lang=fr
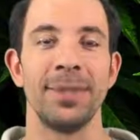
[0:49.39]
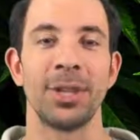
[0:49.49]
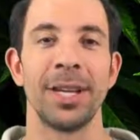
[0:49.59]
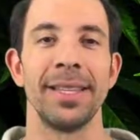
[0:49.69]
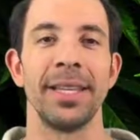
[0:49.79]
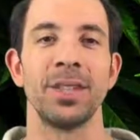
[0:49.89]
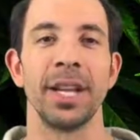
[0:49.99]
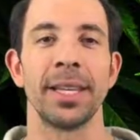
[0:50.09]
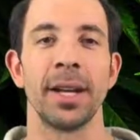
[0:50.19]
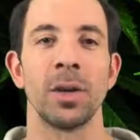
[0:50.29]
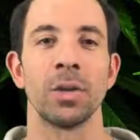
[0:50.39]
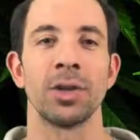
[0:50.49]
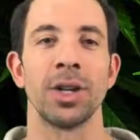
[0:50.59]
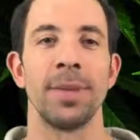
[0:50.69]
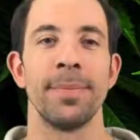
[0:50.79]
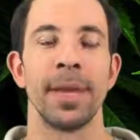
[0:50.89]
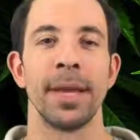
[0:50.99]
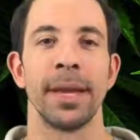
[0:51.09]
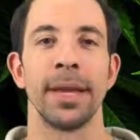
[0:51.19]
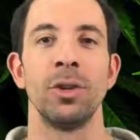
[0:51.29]
Je connais des gens qui en consomment
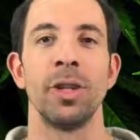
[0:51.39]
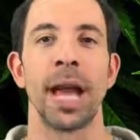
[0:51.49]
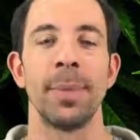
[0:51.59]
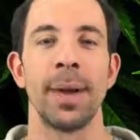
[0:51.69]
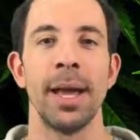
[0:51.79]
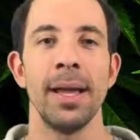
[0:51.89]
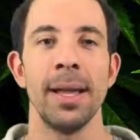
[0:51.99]
euh, régulièrement.